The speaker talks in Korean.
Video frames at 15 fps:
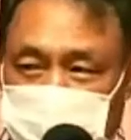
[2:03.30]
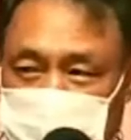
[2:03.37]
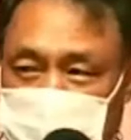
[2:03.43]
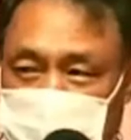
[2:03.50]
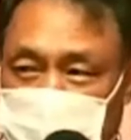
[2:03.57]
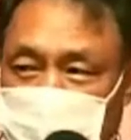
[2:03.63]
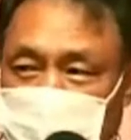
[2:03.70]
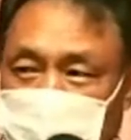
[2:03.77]

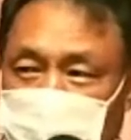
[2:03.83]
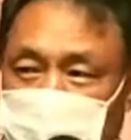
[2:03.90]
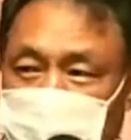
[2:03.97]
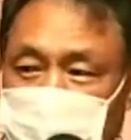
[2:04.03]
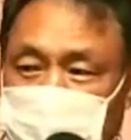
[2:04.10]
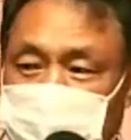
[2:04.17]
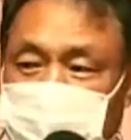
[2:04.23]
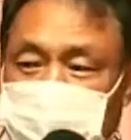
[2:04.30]
보고
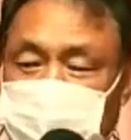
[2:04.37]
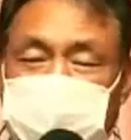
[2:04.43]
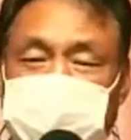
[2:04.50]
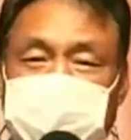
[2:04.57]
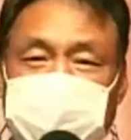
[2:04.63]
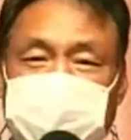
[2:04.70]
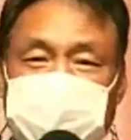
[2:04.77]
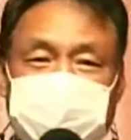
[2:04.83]
이
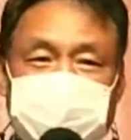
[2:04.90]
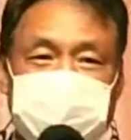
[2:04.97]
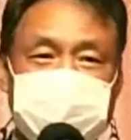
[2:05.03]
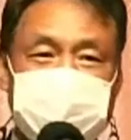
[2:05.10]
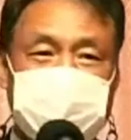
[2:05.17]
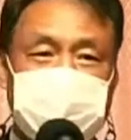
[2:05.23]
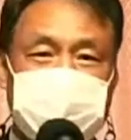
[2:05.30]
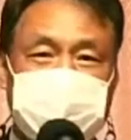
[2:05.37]
축복을
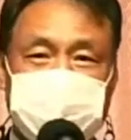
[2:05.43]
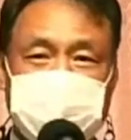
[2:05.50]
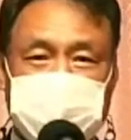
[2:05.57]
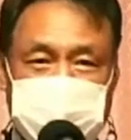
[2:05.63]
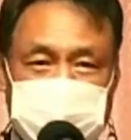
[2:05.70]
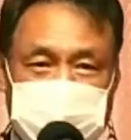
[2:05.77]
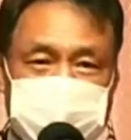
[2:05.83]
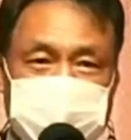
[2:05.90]

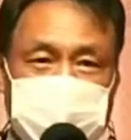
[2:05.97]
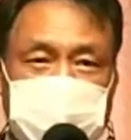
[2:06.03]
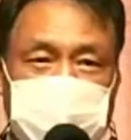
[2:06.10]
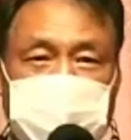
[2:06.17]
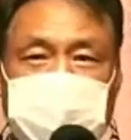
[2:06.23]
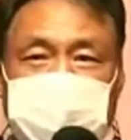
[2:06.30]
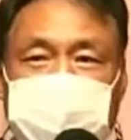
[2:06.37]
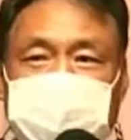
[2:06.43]
받았습니다.
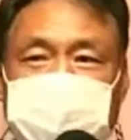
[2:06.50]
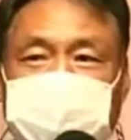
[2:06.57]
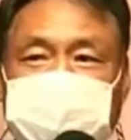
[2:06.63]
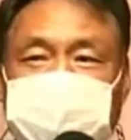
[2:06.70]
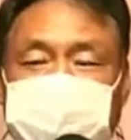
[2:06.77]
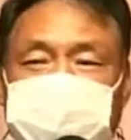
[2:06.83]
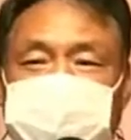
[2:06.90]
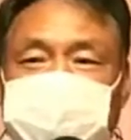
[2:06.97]

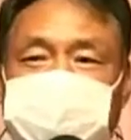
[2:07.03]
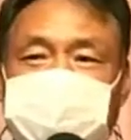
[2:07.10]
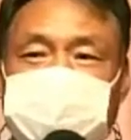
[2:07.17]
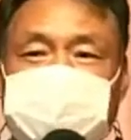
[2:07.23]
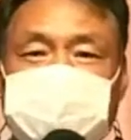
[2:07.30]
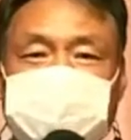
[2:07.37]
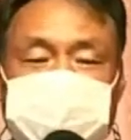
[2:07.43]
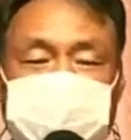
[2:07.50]
그
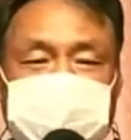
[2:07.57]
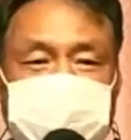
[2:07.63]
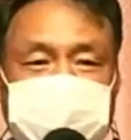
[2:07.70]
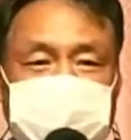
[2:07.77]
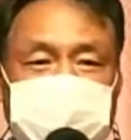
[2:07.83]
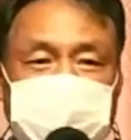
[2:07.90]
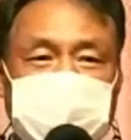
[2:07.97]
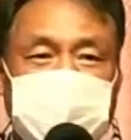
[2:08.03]
증인이
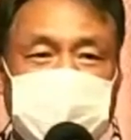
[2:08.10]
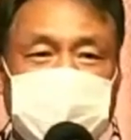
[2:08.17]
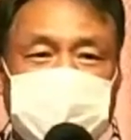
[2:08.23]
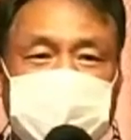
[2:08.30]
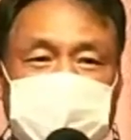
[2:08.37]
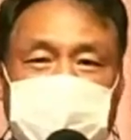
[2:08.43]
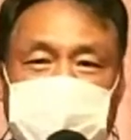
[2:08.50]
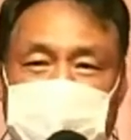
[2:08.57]
이
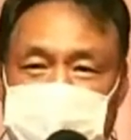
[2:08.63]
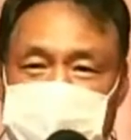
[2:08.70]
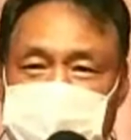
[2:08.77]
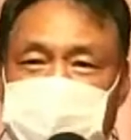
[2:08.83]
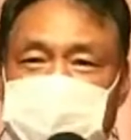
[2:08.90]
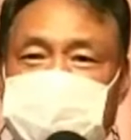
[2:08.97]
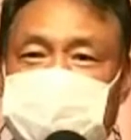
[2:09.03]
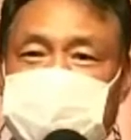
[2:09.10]
자리에 앉아
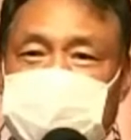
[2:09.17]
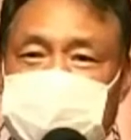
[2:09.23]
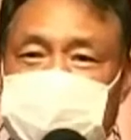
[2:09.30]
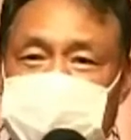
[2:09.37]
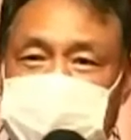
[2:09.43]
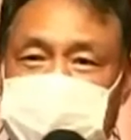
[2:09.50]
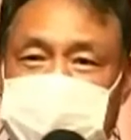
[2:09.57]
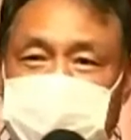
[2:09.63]
있기도 하고
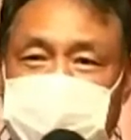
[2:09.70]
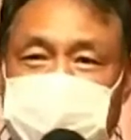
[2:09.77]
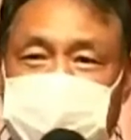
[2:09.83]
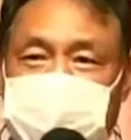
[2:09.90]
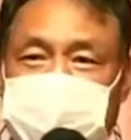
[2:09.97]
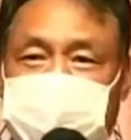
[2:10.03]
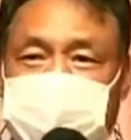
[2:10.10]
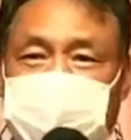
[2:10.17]
그렇죠.
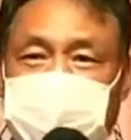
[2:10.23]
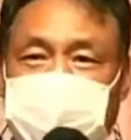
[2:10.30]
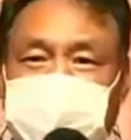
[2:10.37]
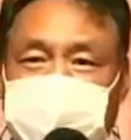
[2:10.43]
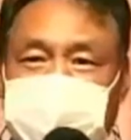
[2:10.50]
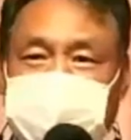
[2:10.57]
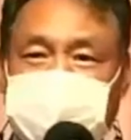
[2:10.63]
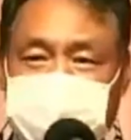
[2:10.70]

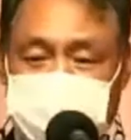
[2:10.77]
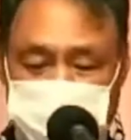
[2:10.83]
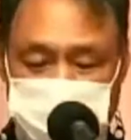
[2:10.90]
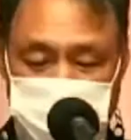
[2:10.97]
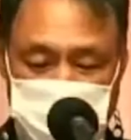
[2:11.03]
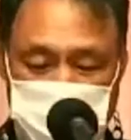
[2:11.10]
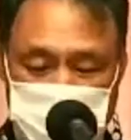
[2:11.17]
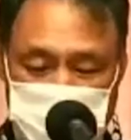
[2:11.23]
그래서
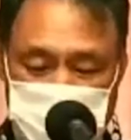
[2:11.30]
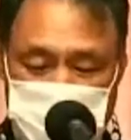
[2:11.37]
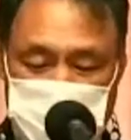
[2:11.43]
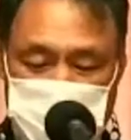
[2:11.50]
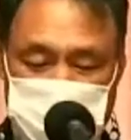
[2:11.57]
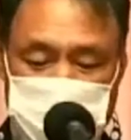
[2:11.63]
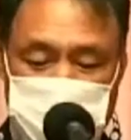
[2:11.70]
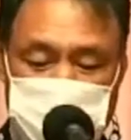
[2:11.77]

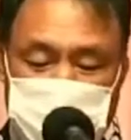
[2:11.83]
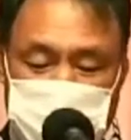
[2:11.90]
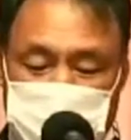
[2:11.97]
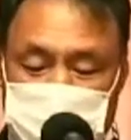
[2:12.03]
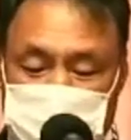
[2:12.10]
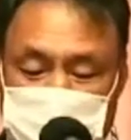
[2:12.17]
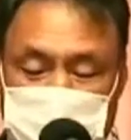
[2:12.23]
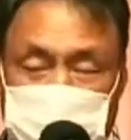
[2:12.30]

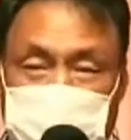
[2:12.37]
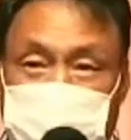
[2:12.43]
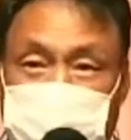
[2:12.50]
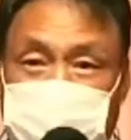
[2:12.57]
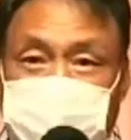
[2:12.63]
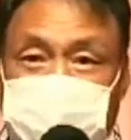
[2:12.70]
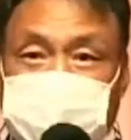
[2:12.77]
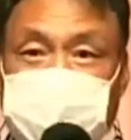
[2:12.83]
아,
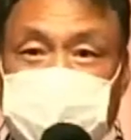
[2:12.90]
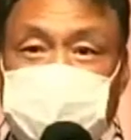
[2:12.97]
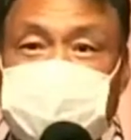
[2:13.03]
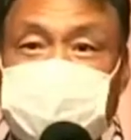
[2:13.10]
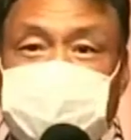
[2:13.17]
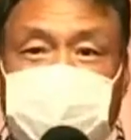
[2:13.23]
여러분도